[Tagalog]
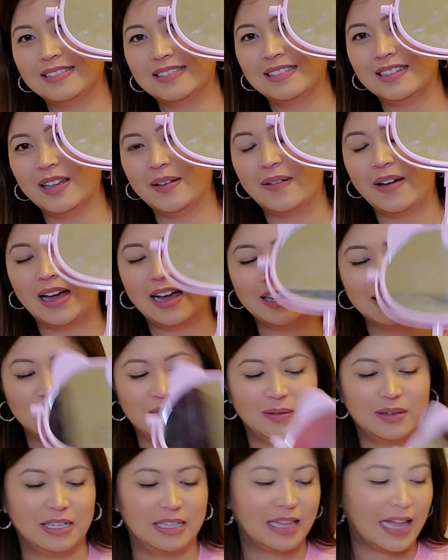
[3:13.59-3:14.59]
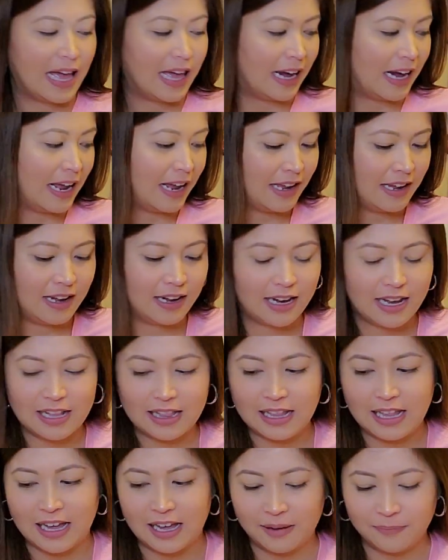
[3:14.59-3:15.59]
Diba? Sobrang taray. Ang
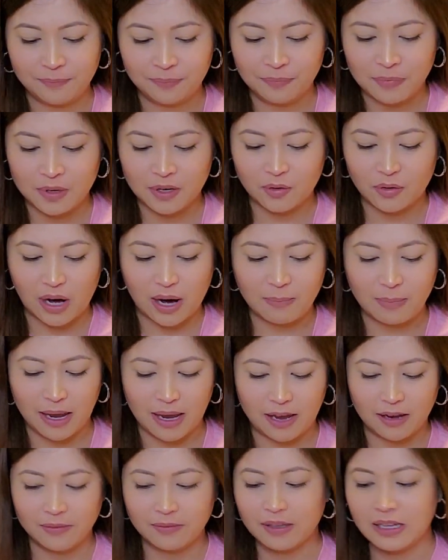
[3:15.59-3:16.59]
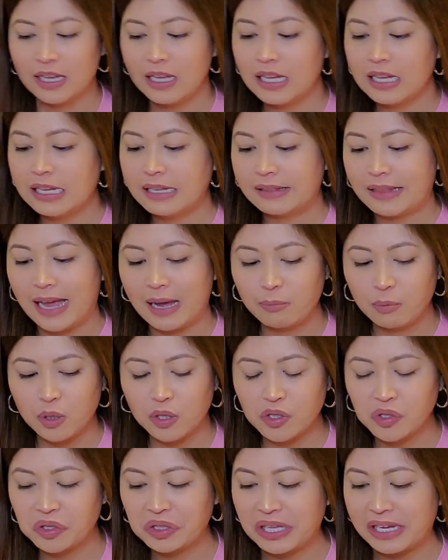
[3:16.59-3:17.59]
ganda. Grabe.
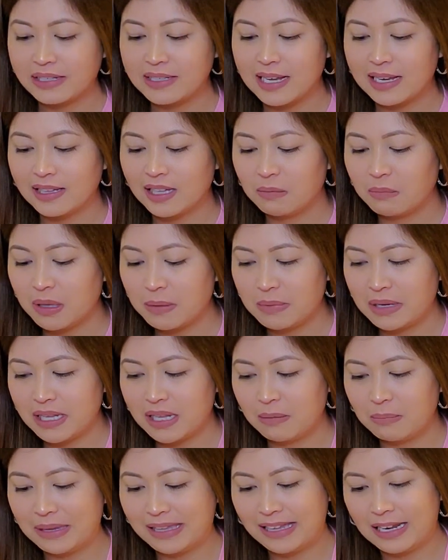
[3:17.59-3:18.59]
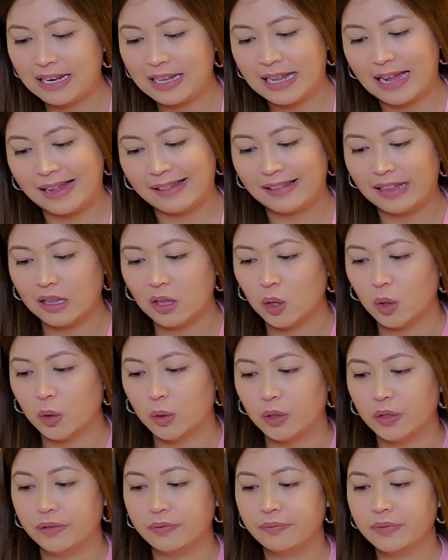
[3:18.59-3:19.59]
Tapos, yung next item naman na binili natin
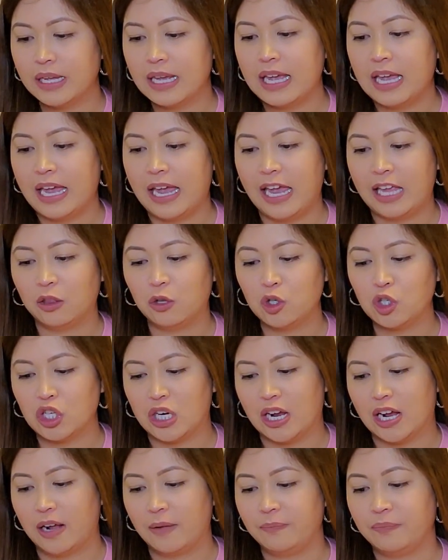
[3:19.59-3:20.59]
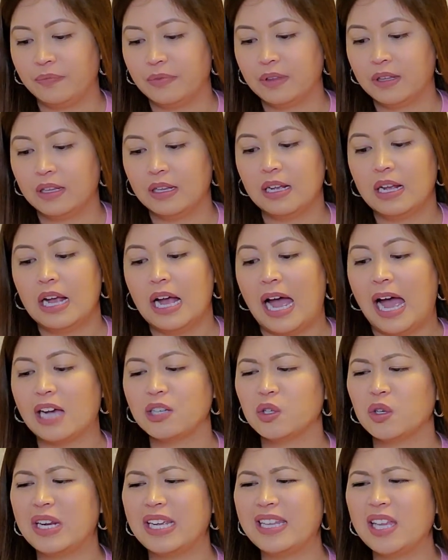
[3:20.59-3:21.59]
doon, ito siya.
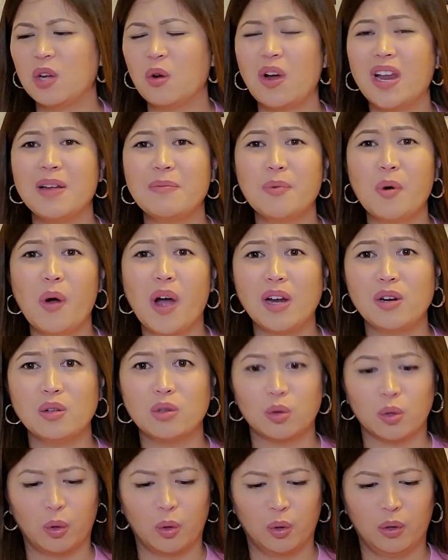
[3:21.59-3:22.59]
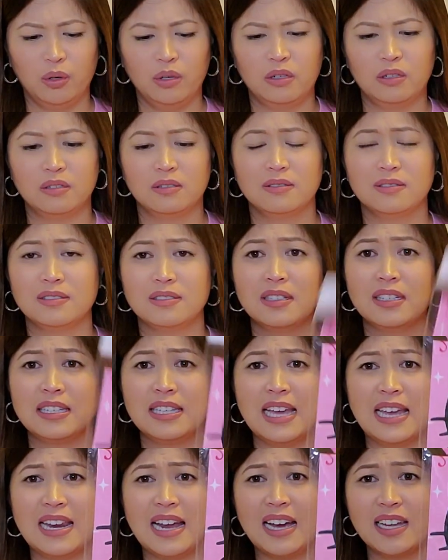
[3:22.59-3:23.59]
Actually, hindi ko alam kung ano to.
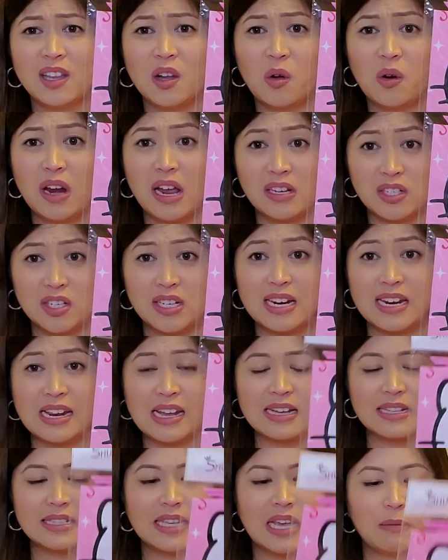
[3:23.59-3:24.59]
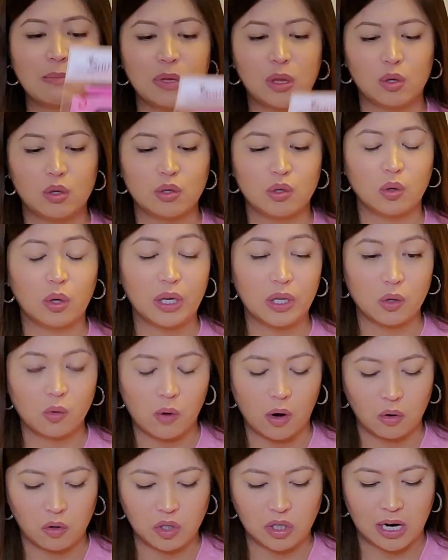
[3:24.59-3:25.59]
Yan, nakita ko lang siya na nakasabit nun. So,
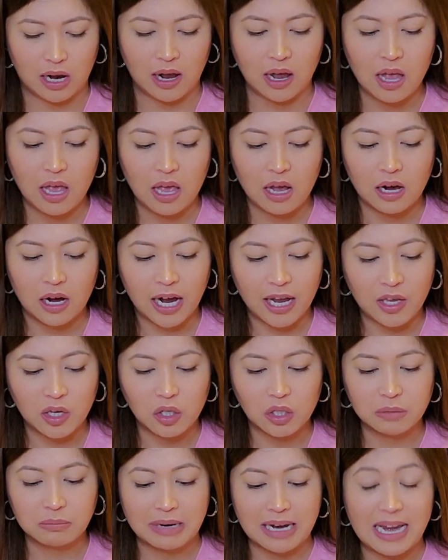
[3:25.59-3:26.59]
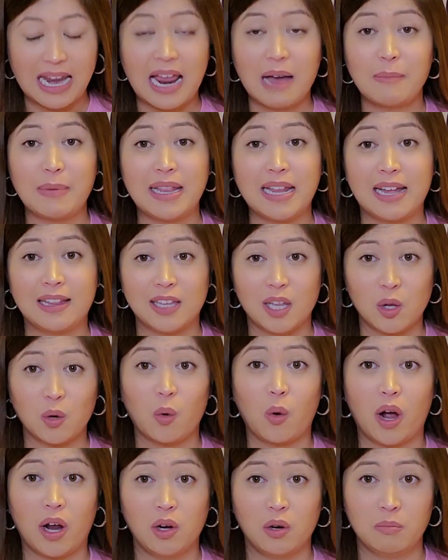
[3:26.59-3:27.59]
kinuha ko siya. Ngayon, malalaman natin
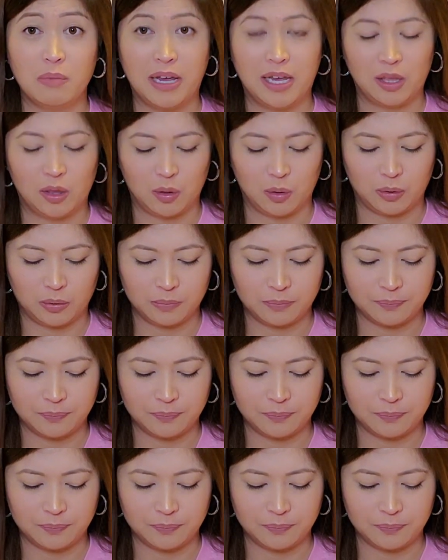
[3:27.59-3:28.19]
kung ano ba ito.